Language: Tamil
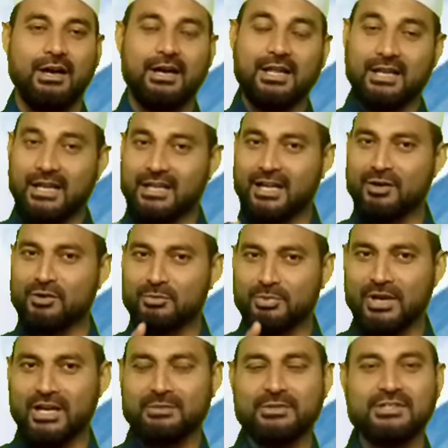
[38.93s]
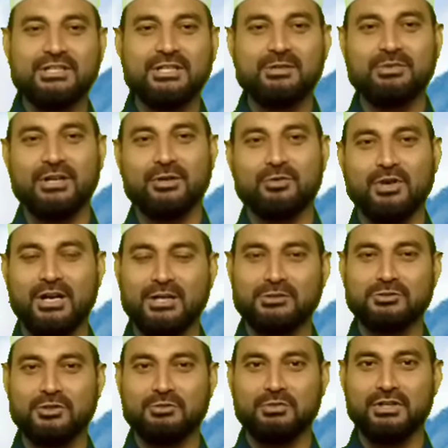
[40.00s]
ஆனால் அல்லாஹ் ரபுல் ஆலமின் திருமறை
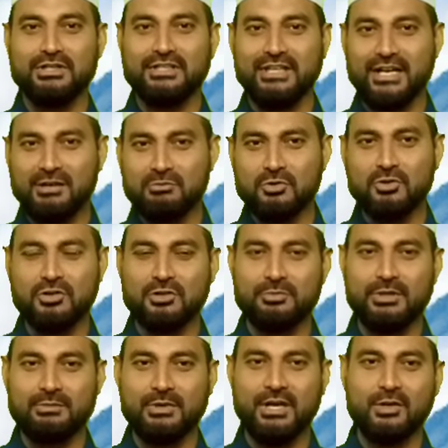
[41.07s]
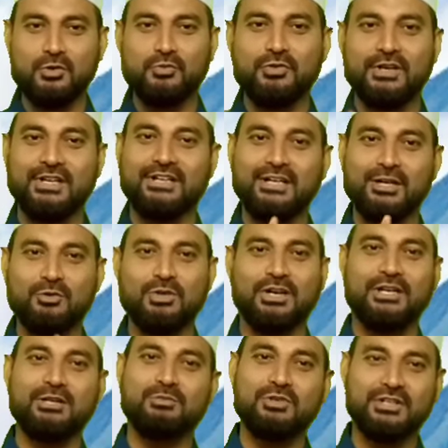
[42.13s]
குரானில் சொல்லும் பொழுது அமருன பில் மருஃப் என்ன
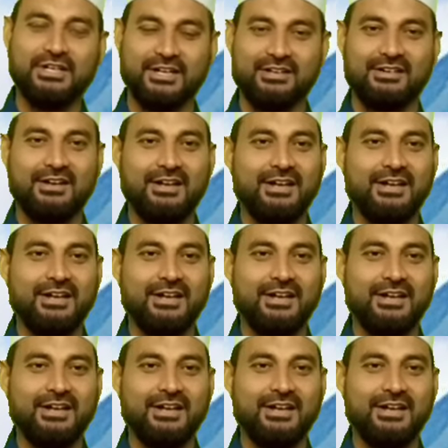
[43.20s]
முன்கர்